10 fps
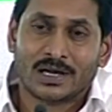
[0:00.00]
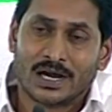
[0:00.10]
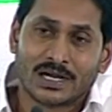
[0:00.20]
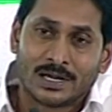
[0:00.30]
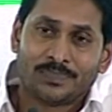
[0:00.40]

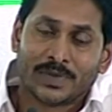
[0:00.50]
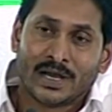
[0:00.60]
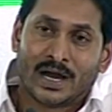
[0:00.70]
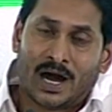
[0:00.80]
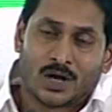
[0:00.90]
అంటే
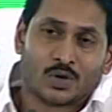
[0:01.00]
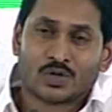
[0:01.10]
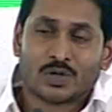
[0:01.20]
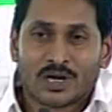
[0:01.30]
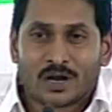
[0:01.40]
ఆ
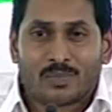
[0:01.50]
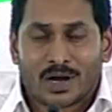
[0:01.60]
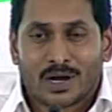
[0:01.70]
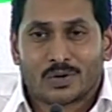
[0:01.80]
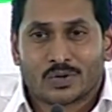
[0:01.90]
రోజుల్లో నాకు
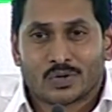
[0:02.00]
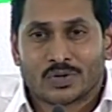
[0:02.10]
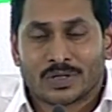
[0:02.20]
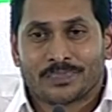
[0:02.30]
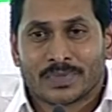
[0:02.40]
బాగా గుర్తుంది